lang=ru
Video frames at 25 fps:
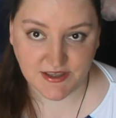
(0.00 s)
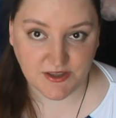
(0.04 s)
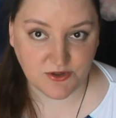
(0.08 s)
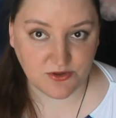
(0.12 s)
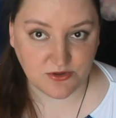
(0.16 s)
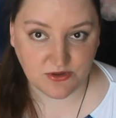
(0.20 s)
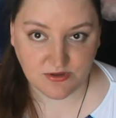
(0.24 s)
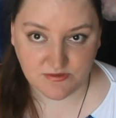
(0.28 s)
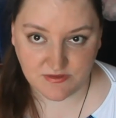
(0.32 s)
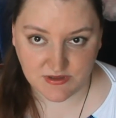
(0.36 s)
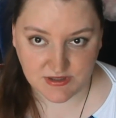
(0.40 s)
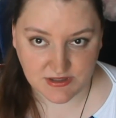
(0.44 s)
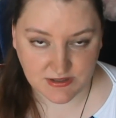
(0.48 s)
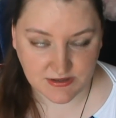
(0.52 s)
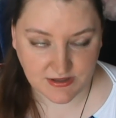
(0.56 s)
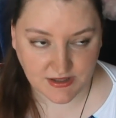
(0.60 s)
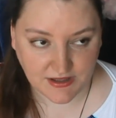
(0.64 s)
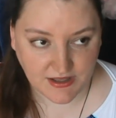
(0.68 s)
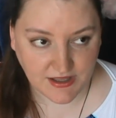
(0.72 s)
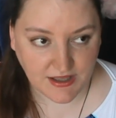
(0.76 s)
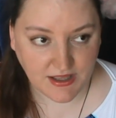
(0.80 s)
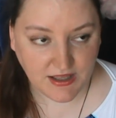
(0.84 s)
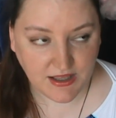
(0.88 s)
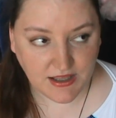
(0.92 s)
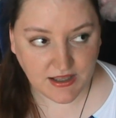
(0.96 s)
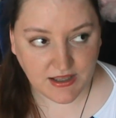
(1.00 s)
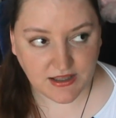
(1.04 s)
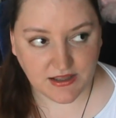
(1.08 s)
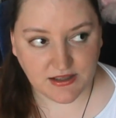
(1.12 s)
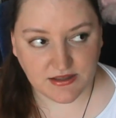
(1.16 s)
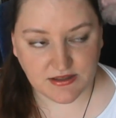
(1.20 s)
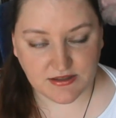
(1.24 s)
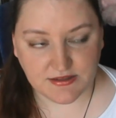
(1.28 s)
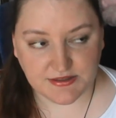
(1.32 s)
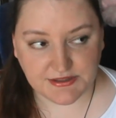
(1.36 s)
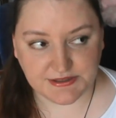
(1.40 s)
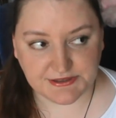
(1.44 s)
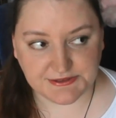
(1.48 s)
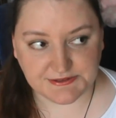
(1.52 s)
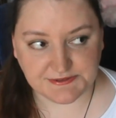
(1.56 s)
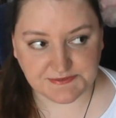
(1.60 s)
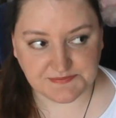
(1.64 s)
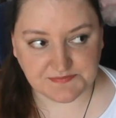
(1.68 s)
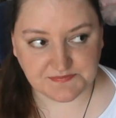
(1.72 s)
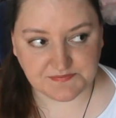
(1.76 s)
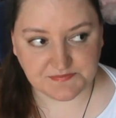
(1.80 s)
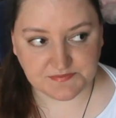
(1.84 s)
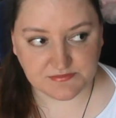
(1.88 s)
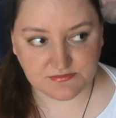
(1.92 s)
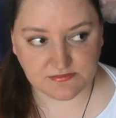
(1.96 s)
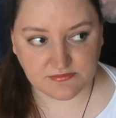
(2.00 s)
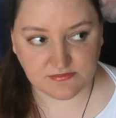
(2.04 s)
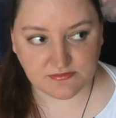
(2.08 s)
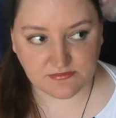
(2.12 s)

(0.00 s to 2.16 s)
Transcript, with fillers: я ее не видела. Эм,